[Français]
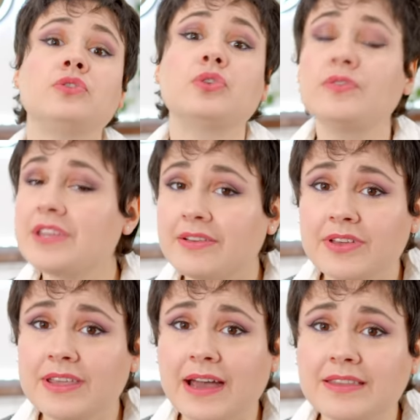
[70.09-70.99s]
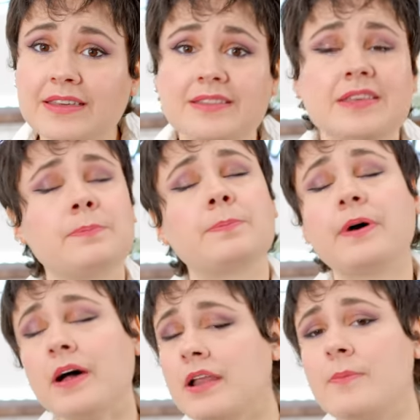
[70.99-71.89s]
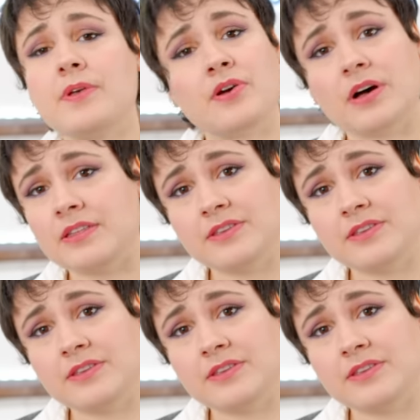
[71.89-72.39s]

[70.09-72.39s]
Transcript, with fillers: Devenir vegan n'est pas la meilleure